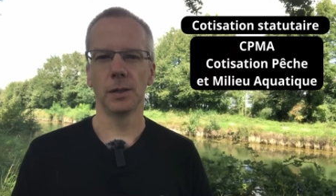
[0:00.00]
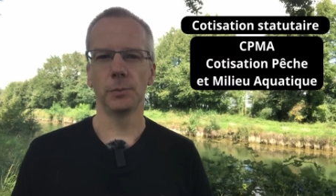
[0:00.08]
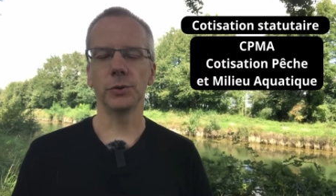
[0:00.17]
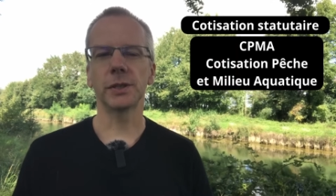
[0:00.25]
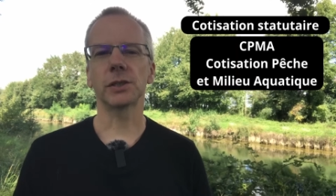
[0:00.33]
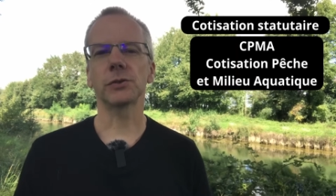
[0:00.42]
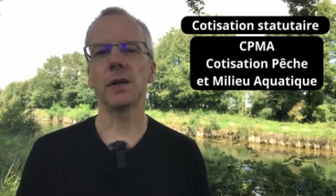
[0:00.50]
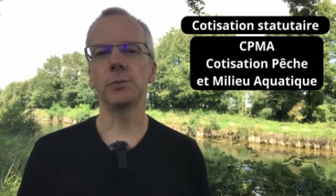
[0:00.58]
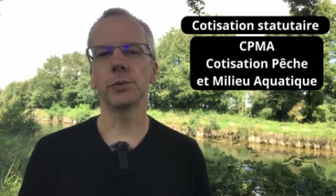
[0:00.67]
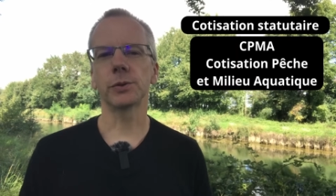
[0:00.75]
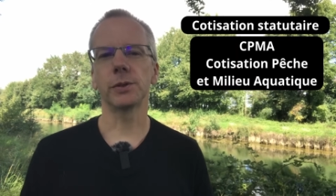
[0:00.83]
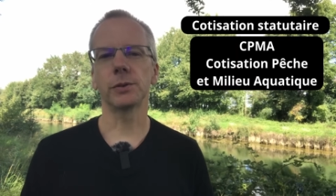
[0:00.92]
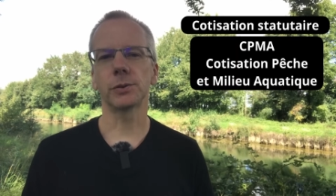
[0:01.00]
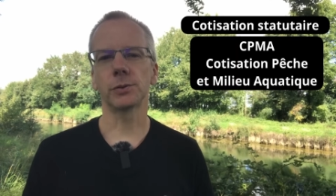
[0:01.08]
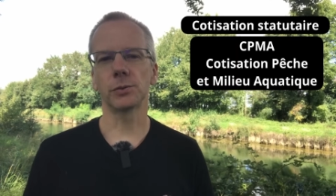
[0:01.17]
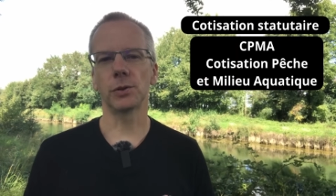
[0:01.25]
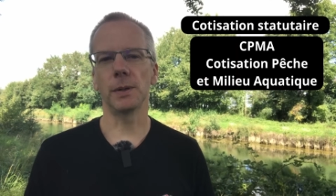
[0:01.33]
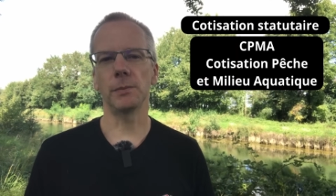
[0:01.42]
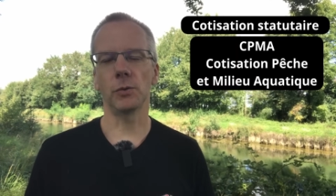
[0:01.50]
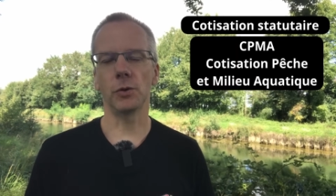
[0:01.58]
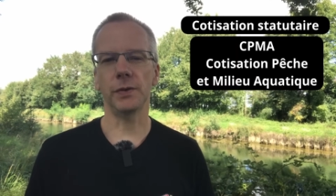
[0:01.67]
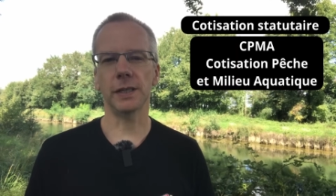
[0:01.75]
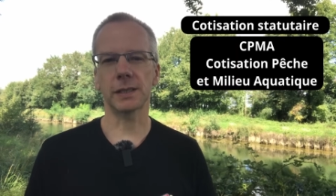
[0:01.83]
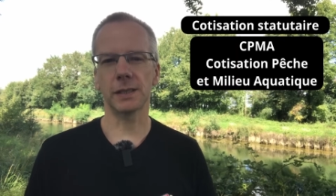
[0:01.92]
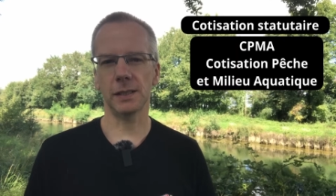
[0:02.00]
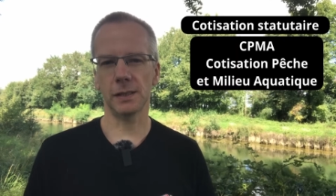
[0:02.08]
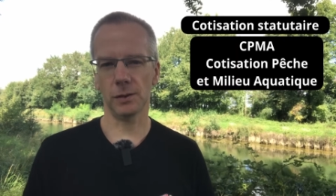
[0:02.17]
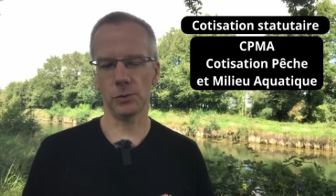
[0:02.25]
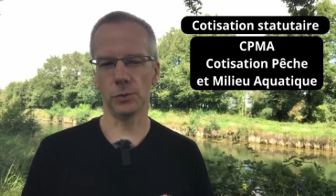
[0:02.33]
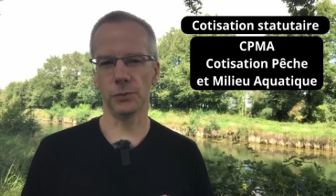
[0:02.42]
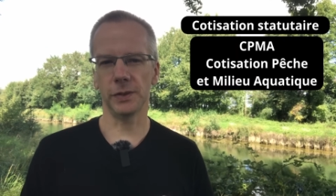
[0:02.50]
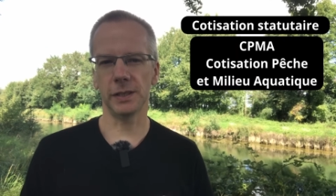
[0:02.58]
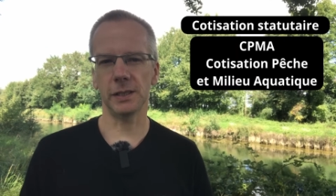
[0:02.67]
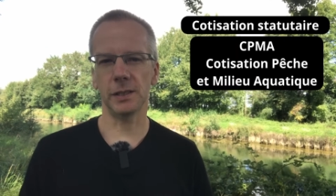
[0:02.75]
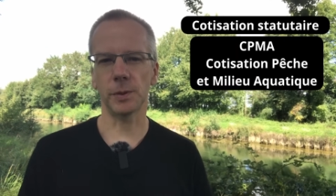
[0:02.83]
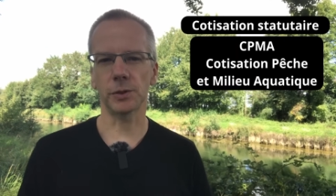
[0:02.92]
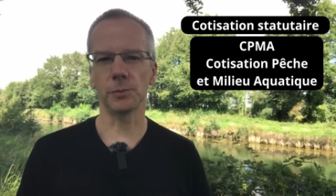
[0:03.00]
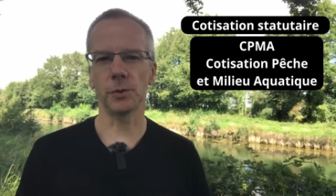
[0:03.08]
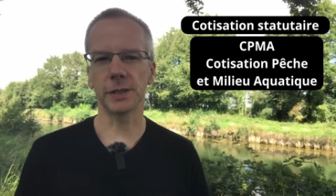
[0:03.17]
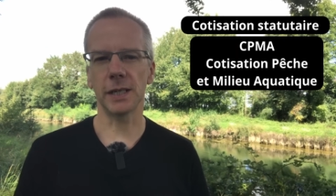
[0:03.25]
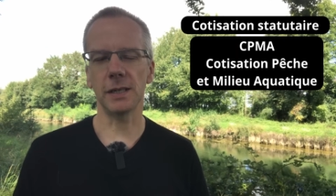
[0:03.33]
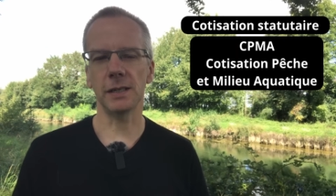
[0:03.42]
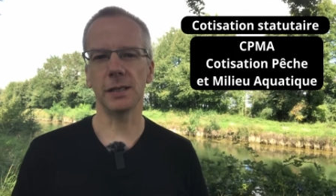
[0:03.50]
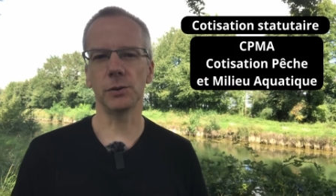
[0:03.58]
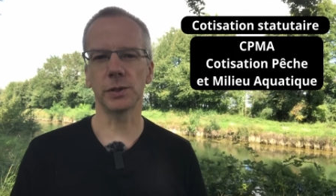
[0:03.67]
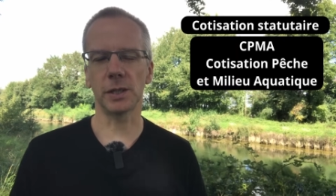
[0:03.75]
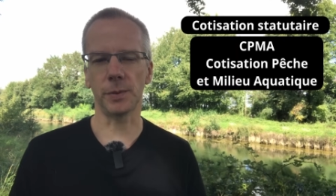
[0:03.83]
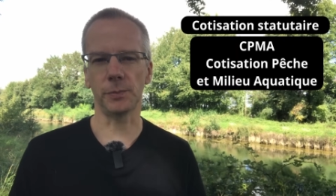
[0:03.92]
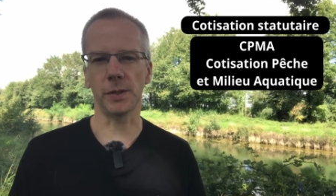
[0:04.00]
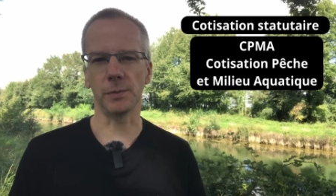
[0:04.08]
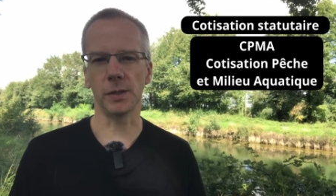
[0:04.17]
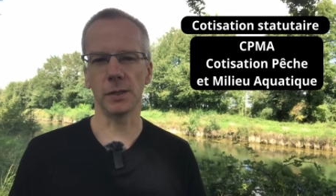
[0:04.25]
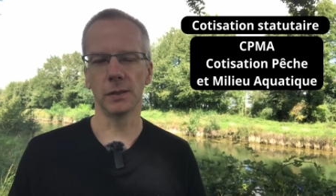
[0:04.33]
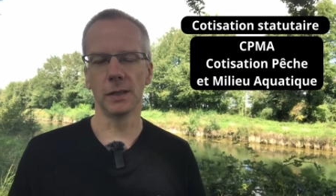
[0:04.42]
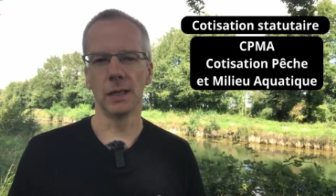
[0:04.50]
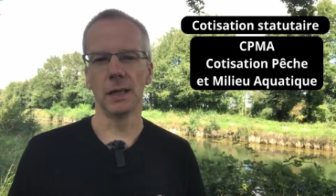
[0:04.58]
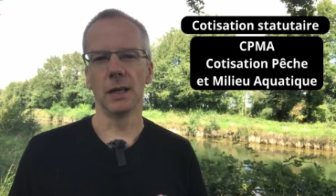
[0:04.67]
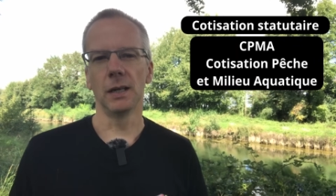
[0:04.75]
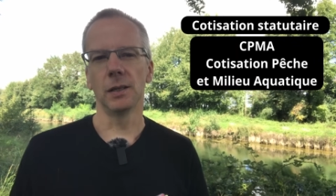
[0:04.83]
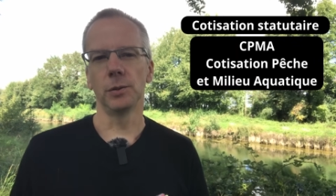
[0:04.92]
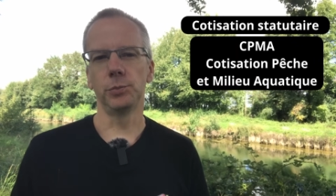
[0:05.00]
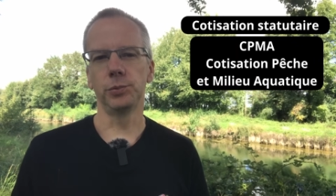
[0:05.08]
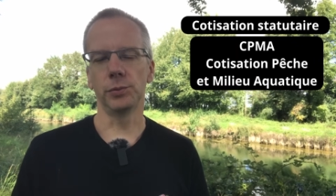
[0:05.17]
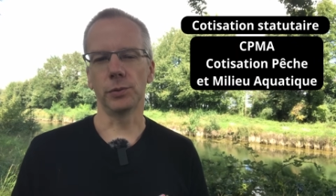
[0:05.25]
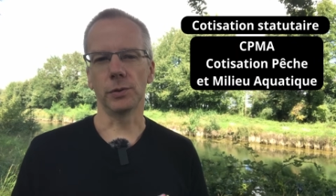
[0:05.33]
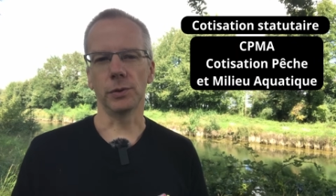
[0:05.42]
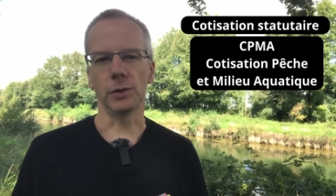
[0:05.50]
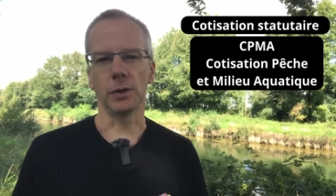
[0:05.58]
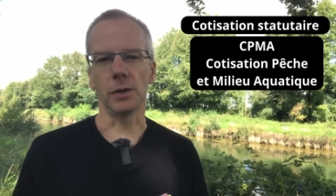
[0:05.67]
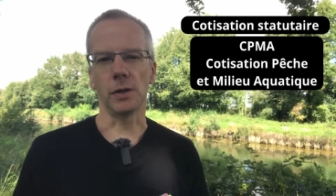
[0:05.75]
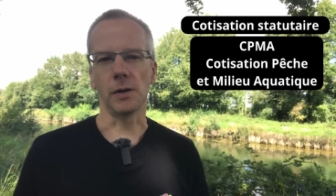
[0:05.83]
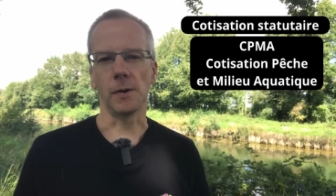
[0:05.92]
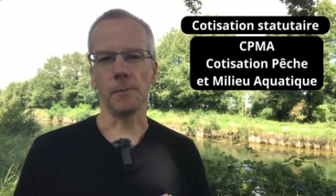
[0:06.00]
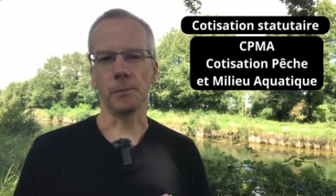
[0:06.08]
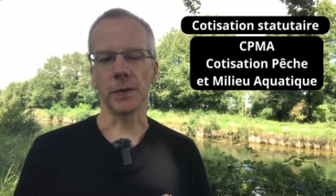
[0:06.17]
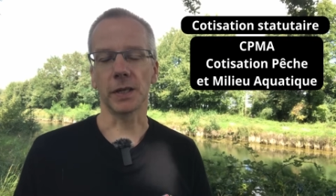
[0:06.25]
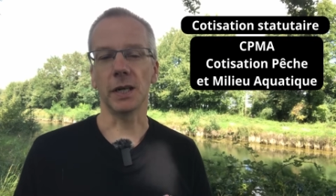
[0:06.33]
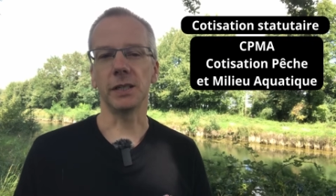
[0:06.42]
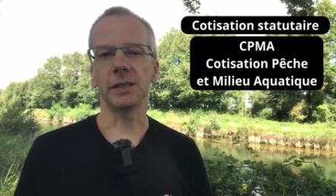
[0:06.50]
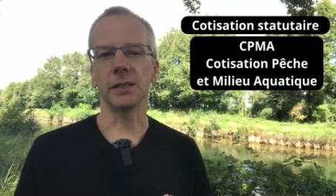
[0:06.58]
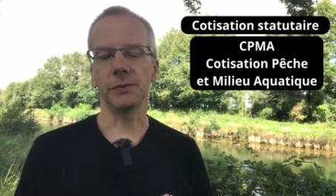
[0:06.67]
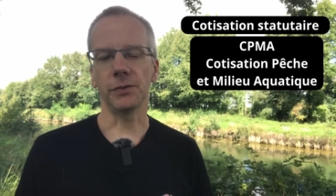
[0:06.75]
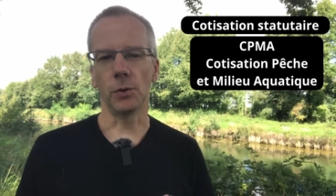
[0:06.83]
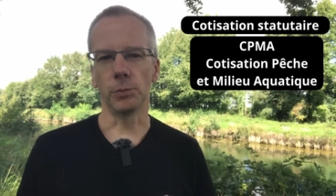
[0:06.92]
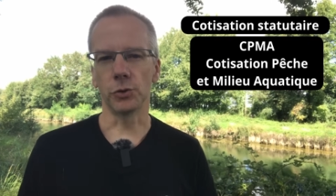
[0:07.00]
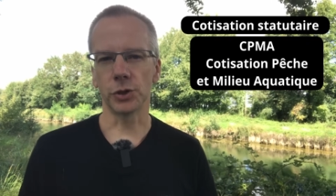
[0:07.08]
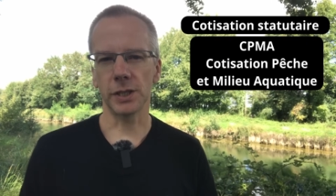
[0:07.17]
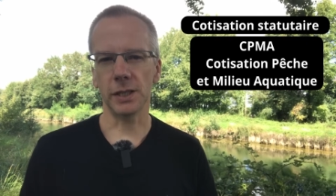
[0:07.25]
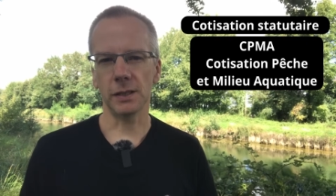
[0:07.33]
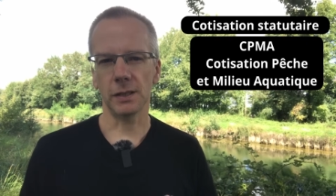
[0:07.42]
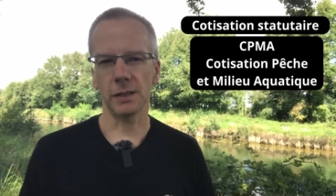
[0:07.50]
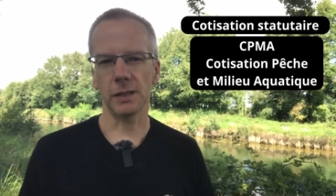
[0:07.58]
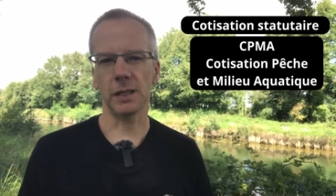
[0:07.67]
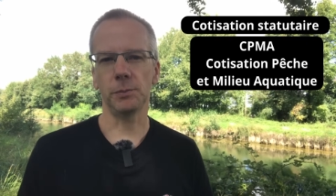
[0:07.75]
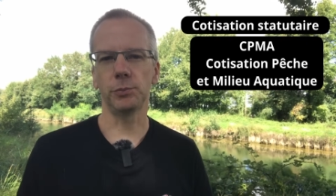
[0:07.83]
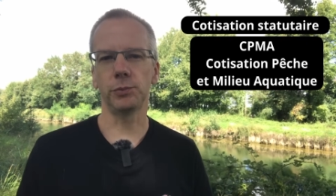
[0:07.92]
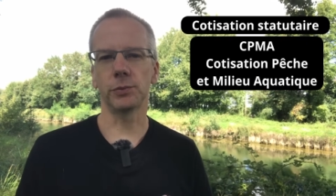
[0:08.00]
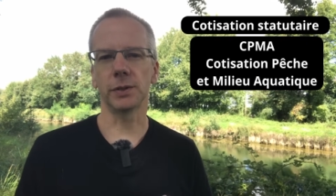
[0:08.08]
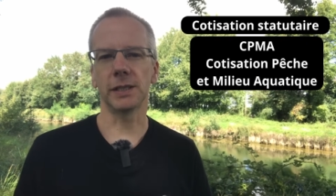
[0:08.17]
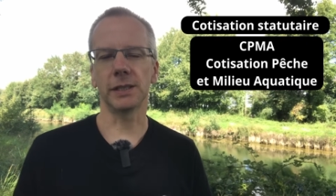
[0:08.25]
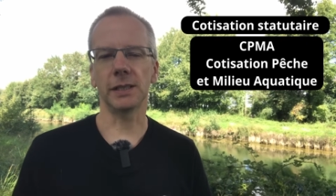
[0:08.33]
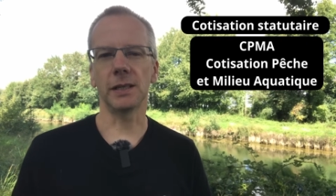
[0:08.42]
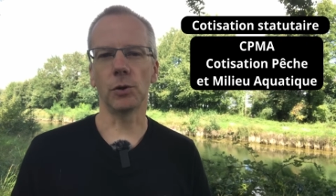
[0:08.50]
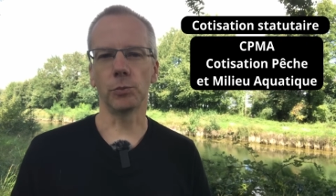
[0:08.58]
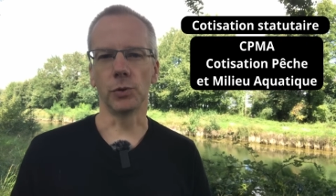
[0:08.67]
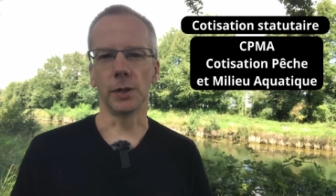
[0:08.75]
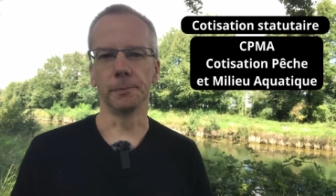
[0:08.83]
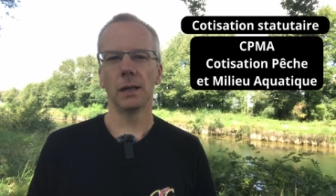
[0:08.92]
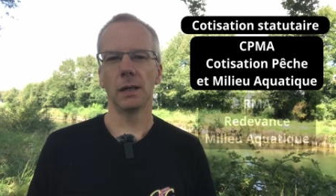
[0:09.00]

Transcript: plus de 80% sont quand même reversés aux fédés e départementales et aux APPMA pour euh, réaliser différents projets et pour des aides à l'emploi.